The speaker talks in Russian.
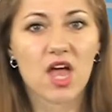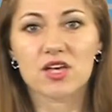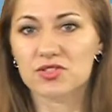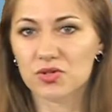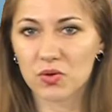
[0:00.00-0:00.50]

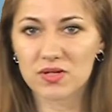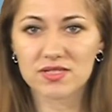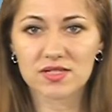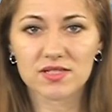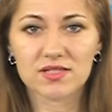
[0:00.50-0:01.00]
С другой
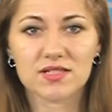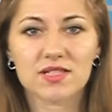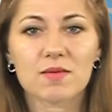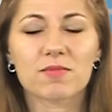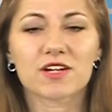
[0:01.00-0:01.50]
стороны,
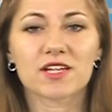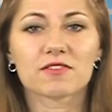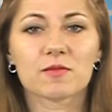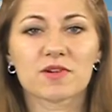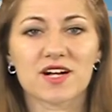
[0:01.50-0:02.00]
рынки
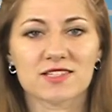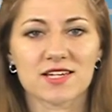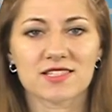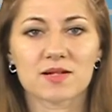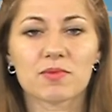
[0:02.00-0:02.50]
порадовал
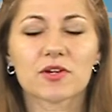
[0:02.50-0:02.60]
показатель по